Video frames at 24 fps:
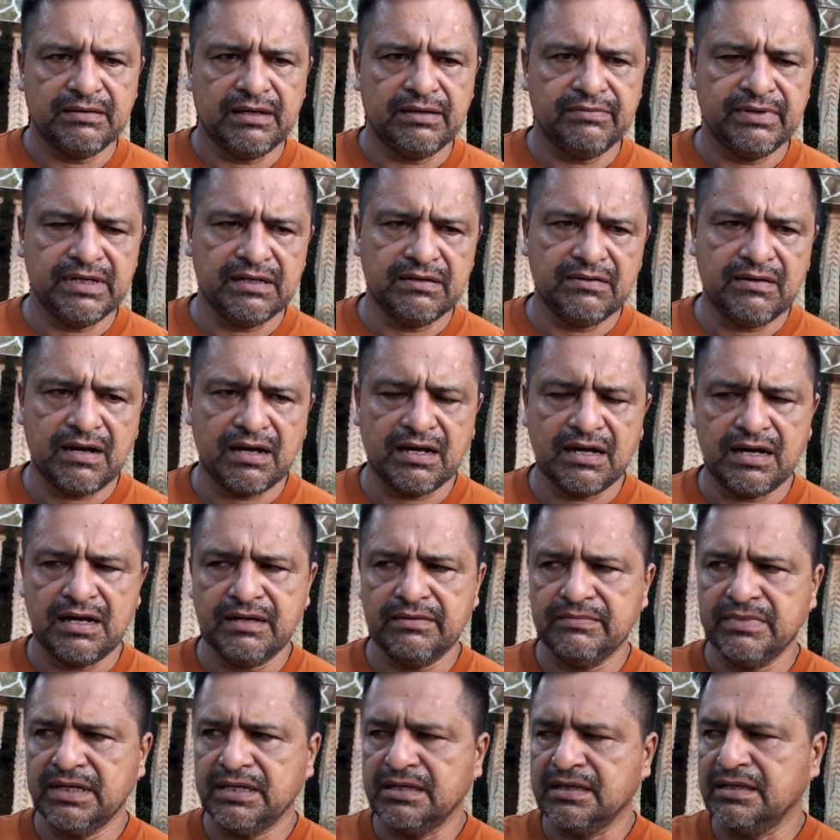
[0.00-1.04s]
a, verlos acá
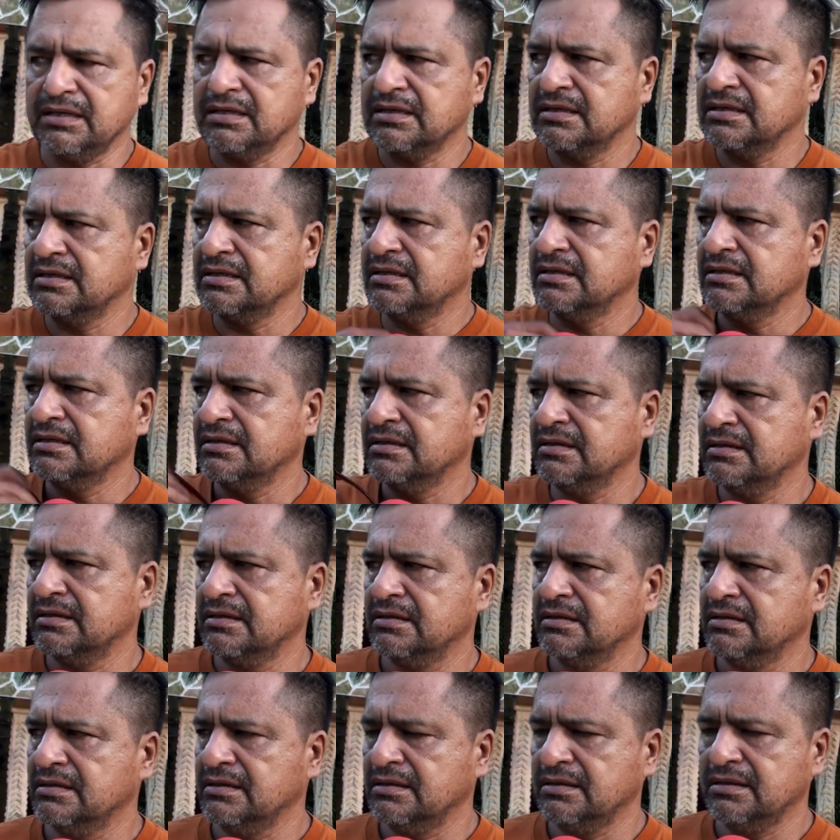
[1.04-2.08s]
en mi,
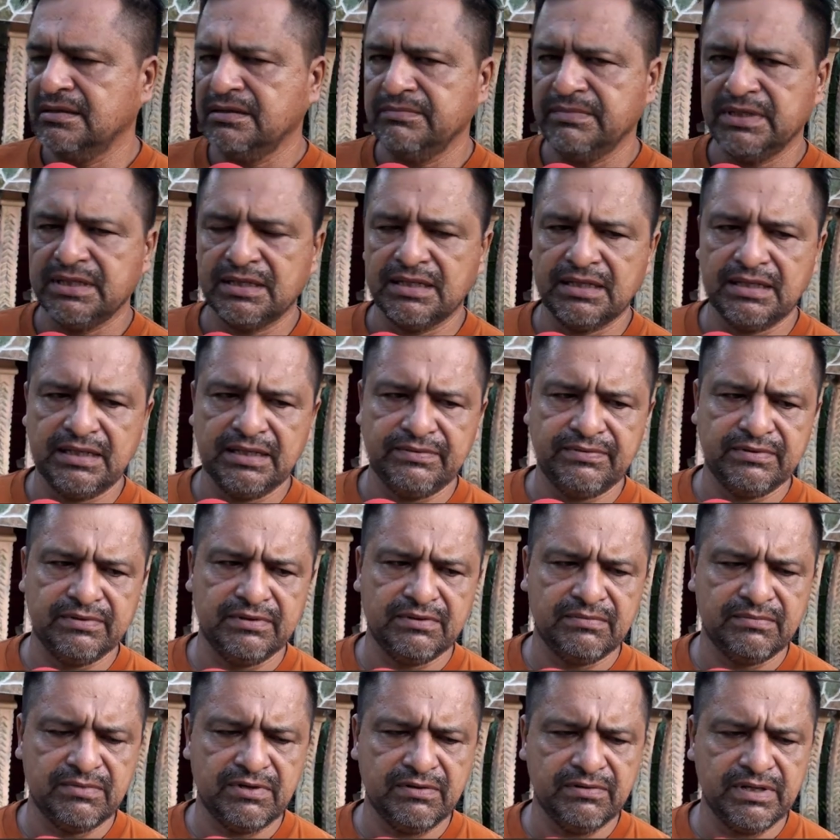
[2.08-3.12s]
en mi
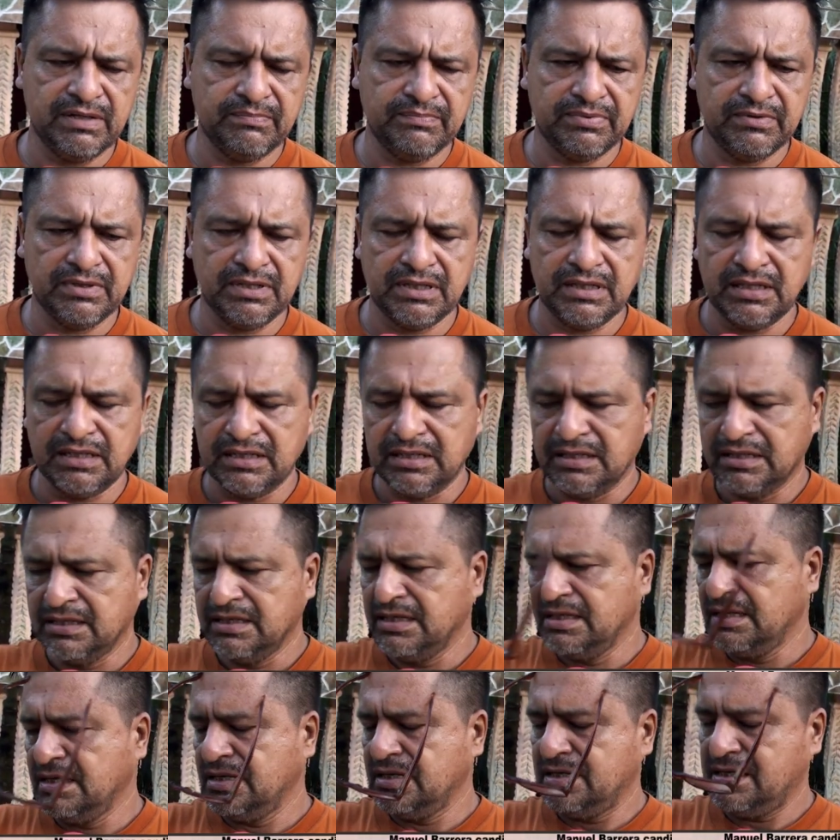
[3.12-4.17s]
teléfono móvil porque
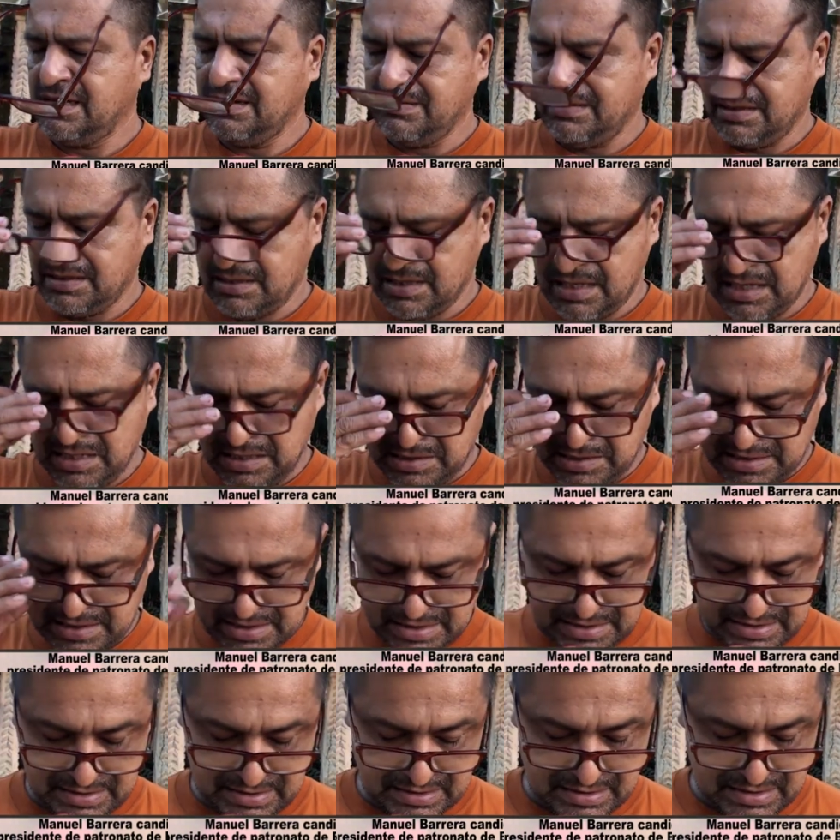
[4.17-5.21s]
la verdad es
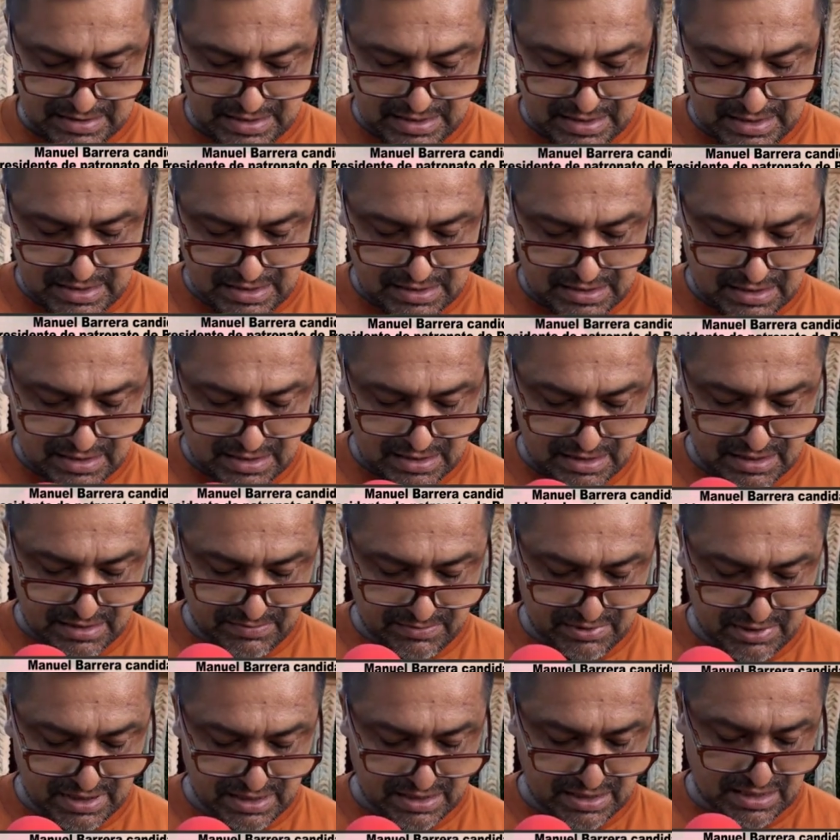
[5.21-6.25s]
que
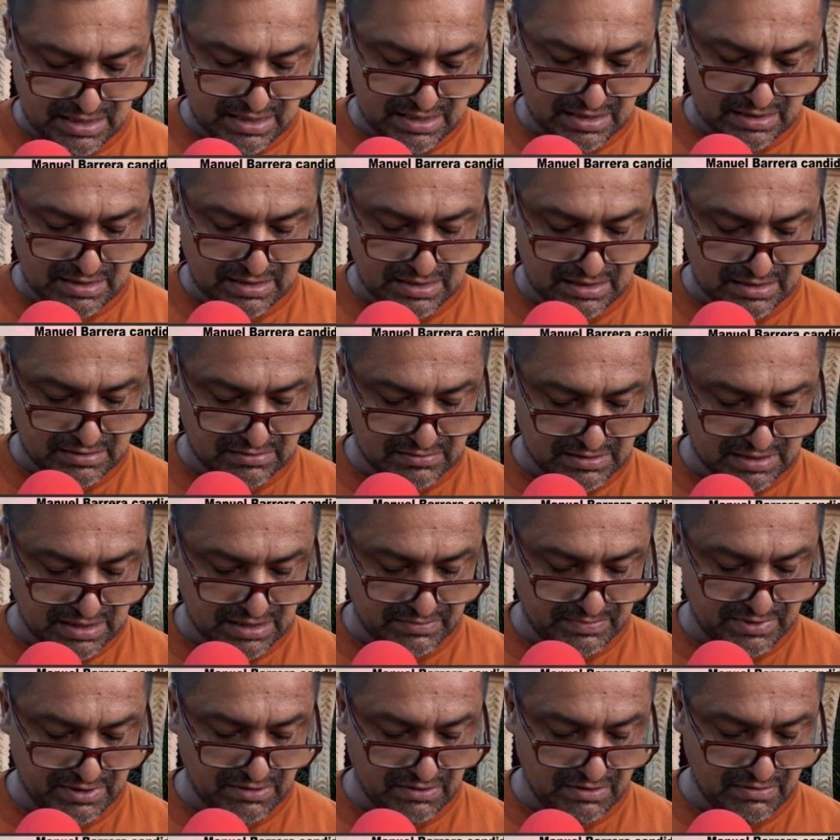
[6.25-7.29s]
tenemos aquí que su
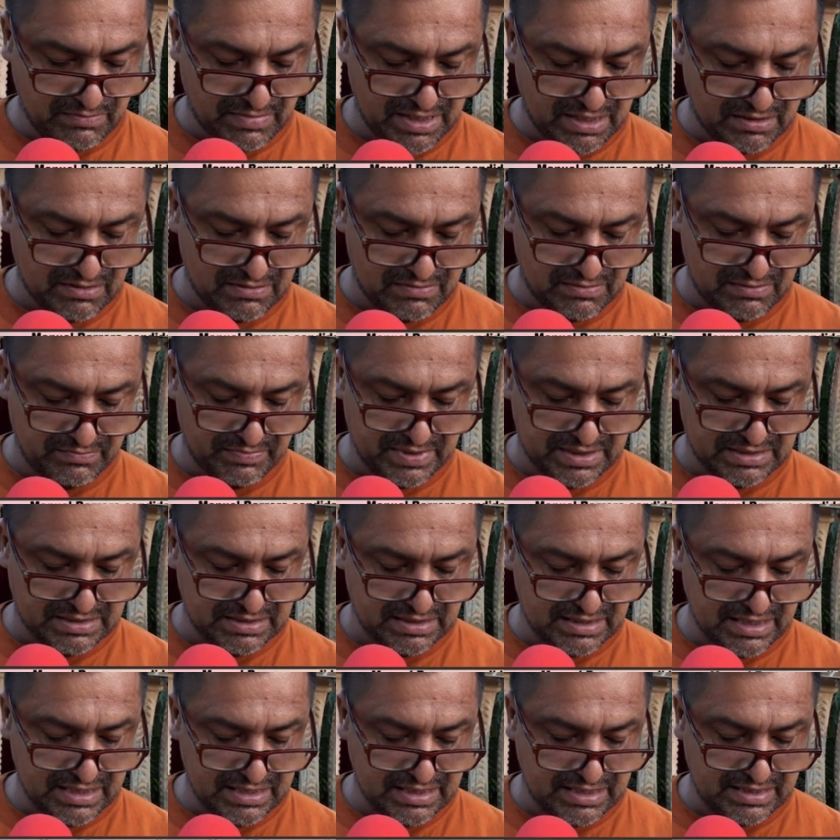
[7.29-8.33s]
servidor va como
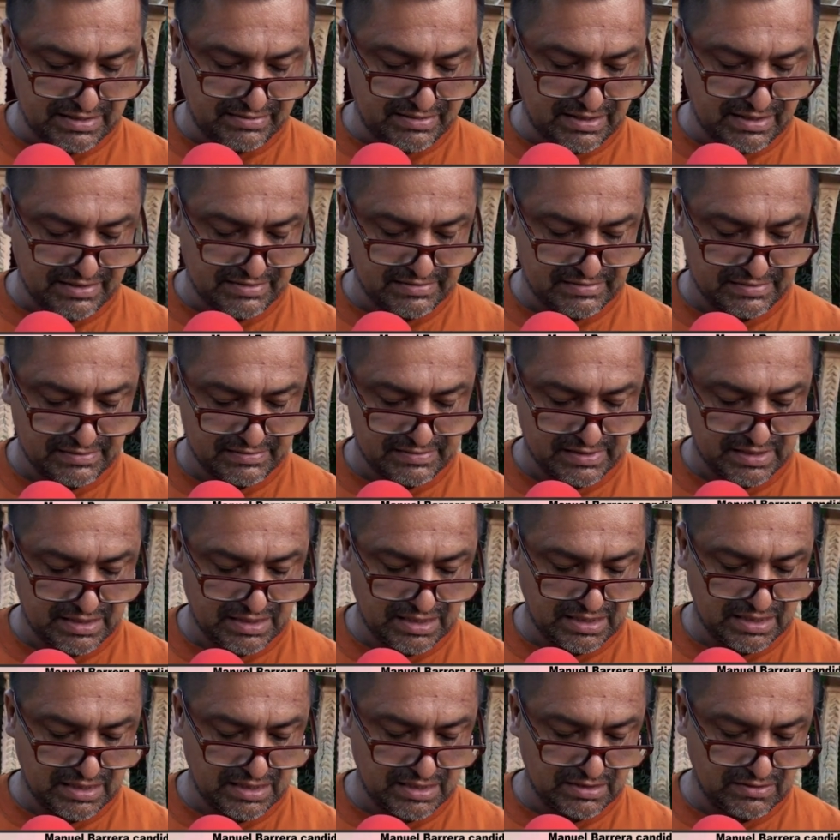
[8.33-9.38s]
presidente, ¿va?
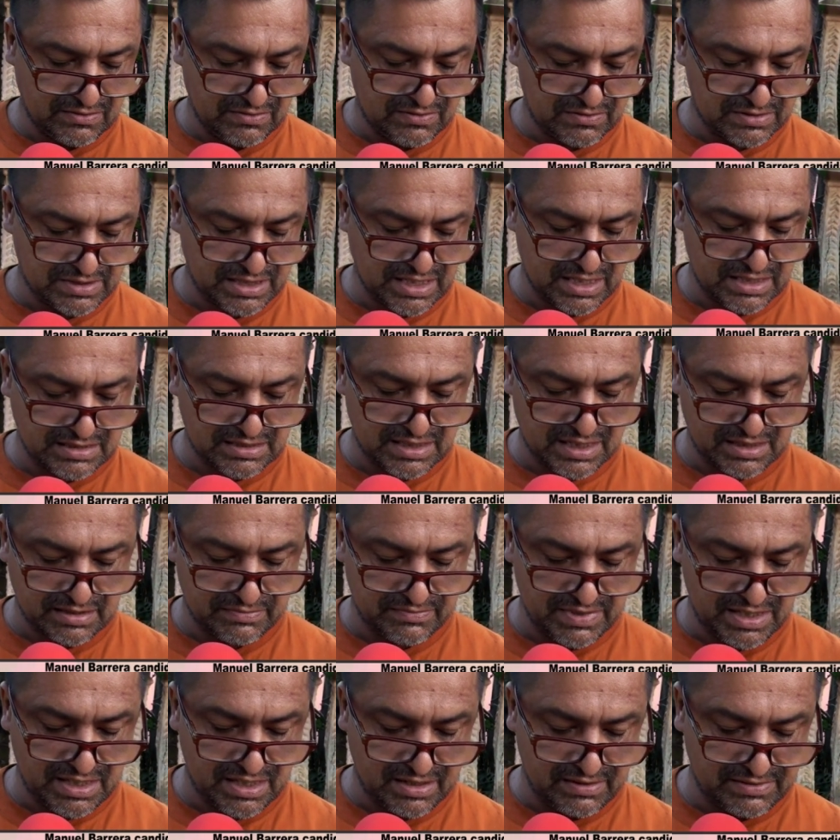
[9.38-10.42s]
Eh, don José Isaac
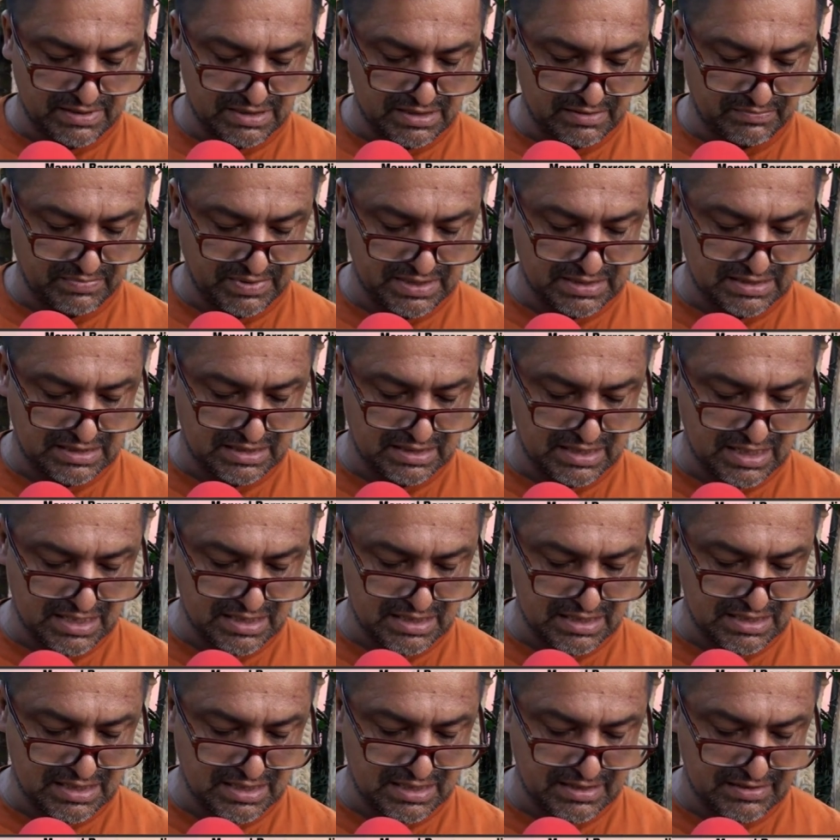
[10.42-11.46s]
Mía,
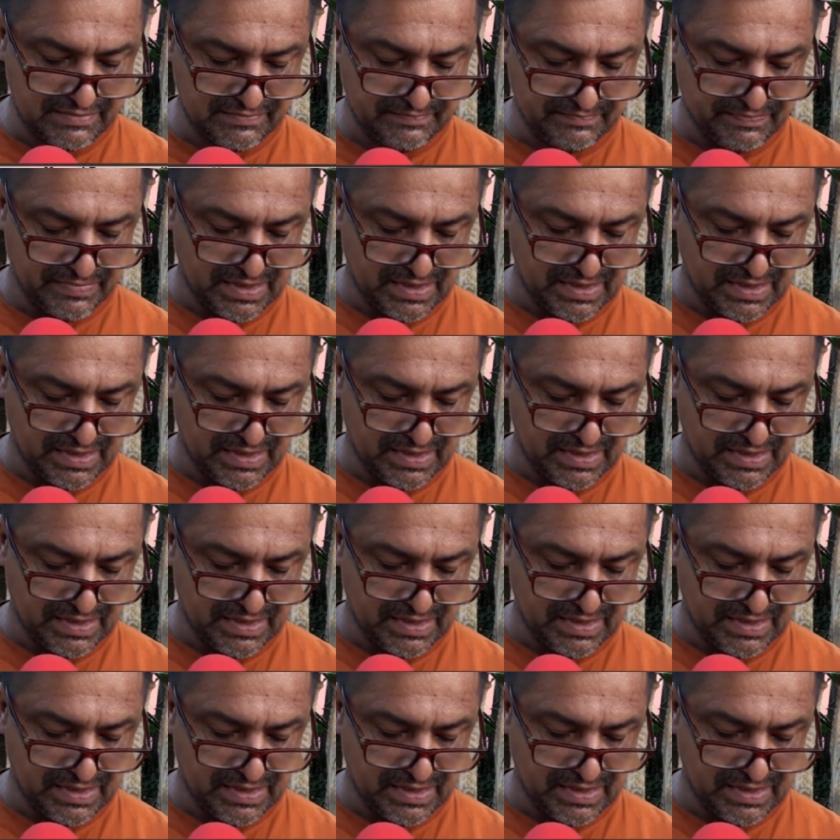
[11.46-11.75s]
vicepresidente.